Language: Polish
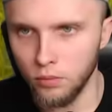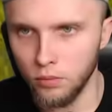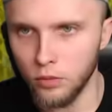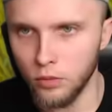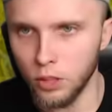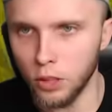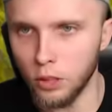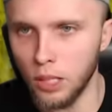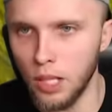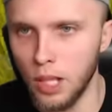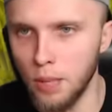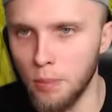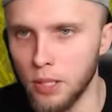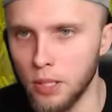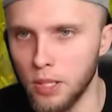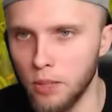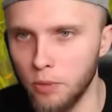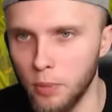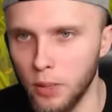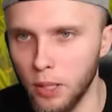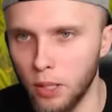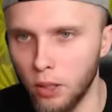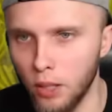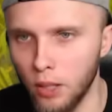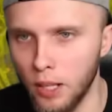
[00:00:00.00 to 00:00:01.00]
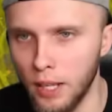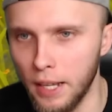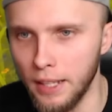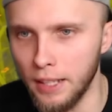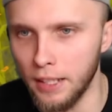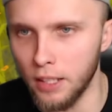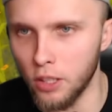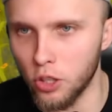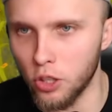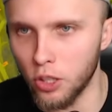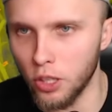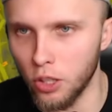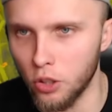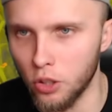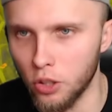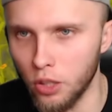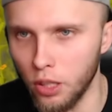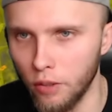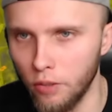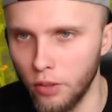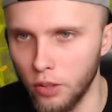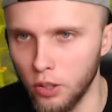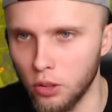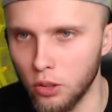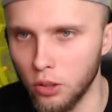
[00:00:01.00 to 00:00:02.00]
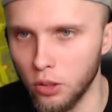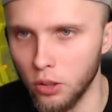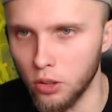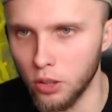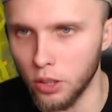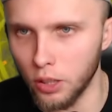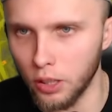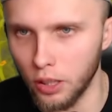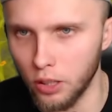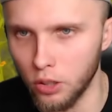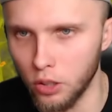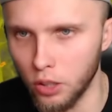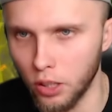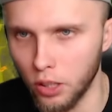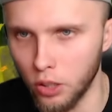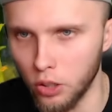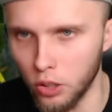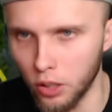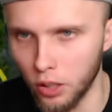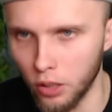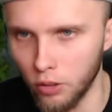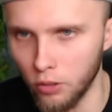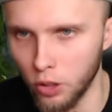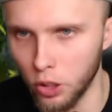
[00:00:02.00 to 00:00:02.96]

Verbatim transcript: Dobra, postawmy kolejne rzeczy, a weź to, czekaj, czekaj, czekaj,